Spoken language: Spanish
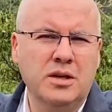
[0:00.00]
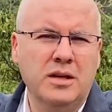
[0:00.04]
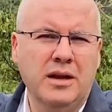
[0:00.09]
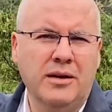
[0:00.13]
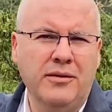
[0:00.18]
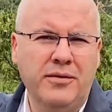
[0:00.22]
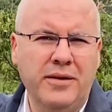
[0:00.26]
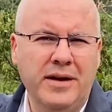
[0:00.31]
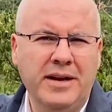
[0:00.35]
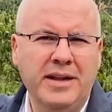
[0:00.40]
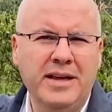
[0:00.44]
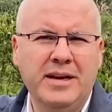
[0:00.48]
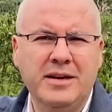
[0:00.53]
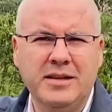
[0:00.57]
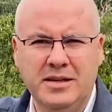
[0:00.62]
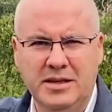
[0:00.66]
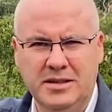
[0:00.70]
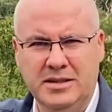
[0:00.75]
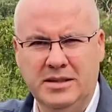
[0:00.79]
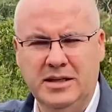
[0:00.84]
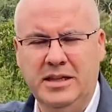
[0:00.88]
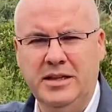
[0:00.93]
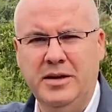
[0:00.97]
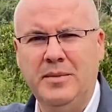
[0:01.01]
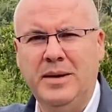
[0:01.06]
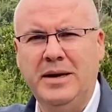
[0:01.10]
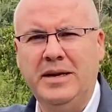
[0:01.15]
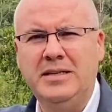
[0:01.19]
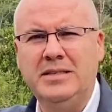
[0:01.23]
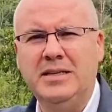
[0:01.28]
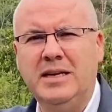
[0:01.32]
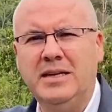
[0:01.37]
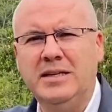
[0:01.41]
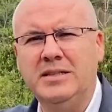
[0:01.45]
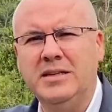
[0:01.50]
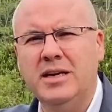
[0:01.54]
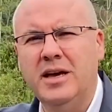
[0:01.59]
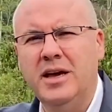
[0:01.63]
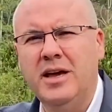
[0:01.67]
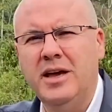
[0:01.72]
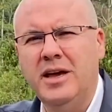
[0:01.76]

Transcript: la Feria Artesanal de Manizales,